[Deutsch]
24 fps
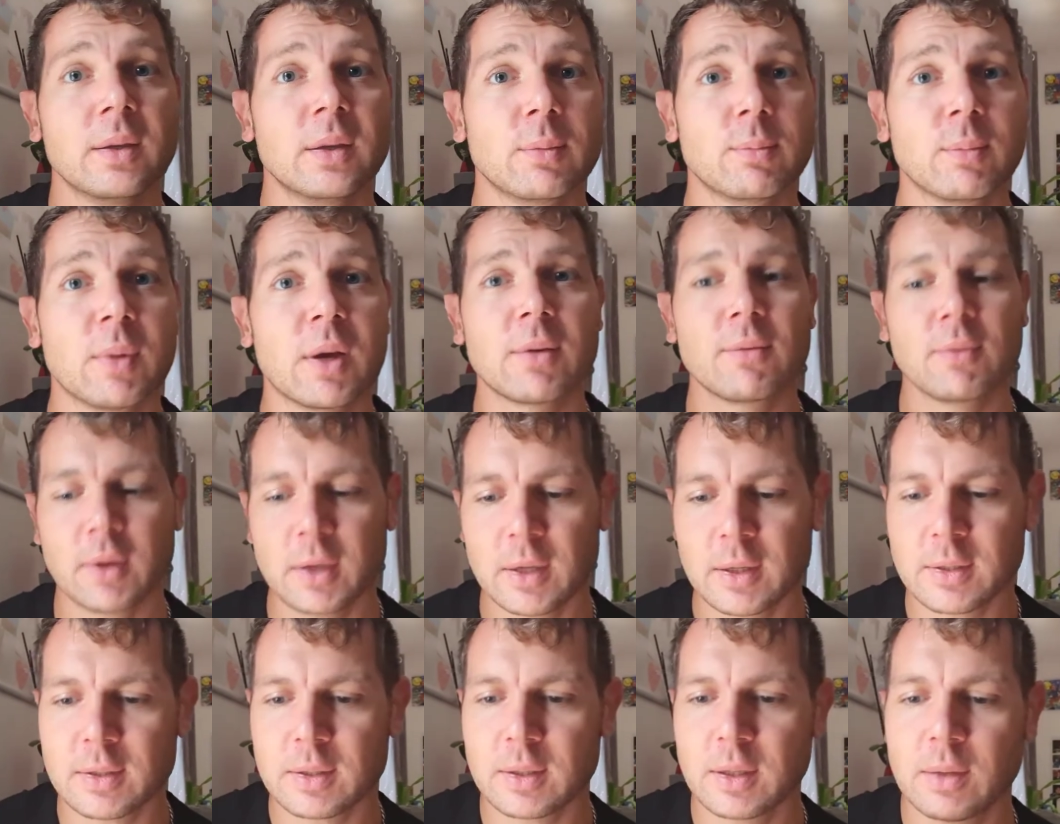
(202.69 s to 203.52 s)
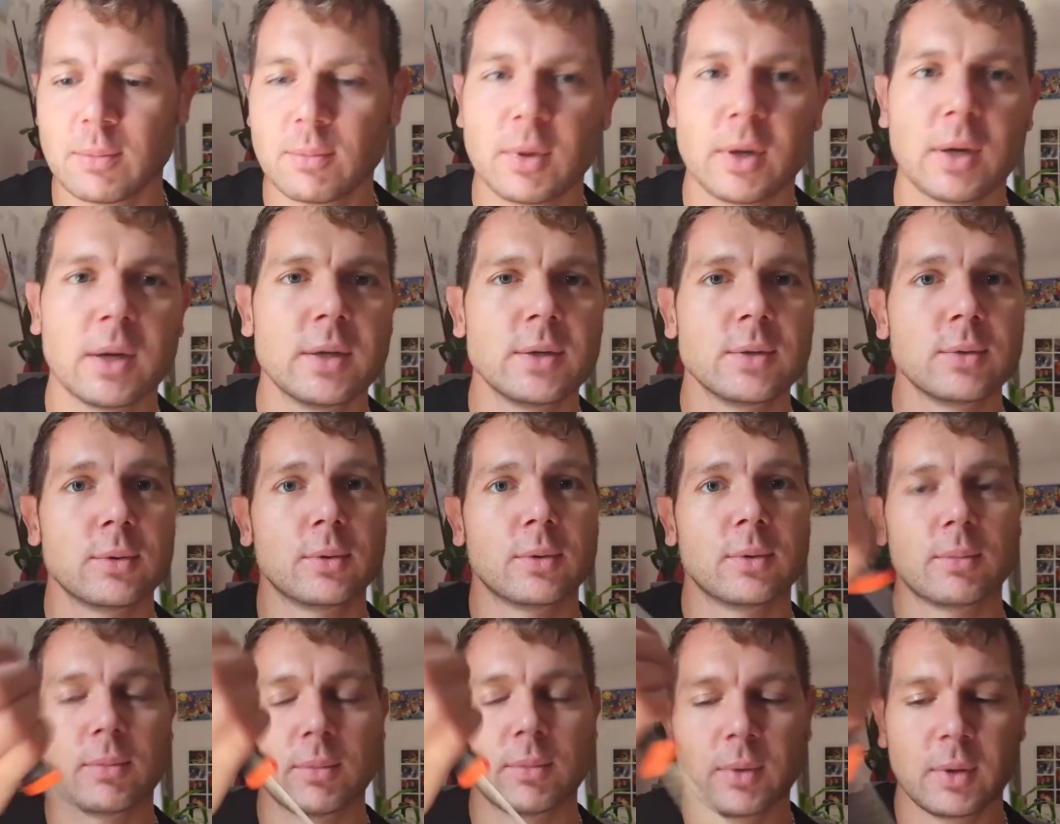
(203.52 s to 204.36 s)
Das machen wir jetzt einmal,
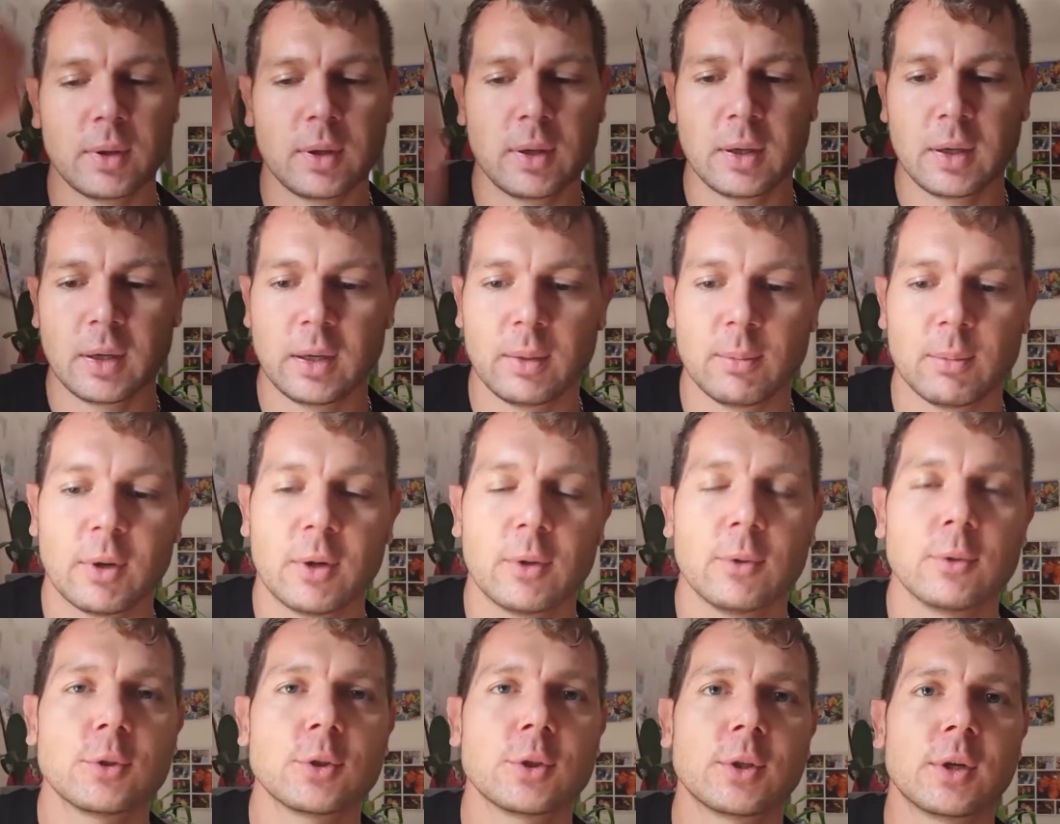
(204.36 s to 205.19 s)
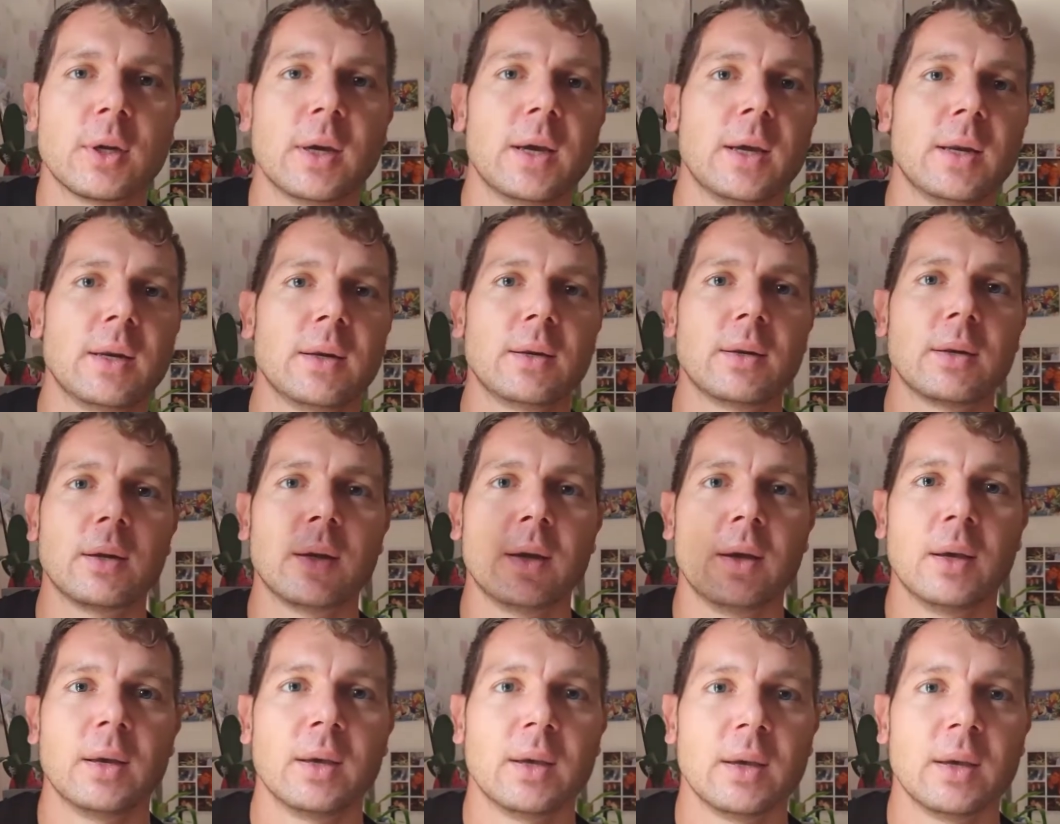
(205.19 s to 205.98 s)
also einmal ausschneiden,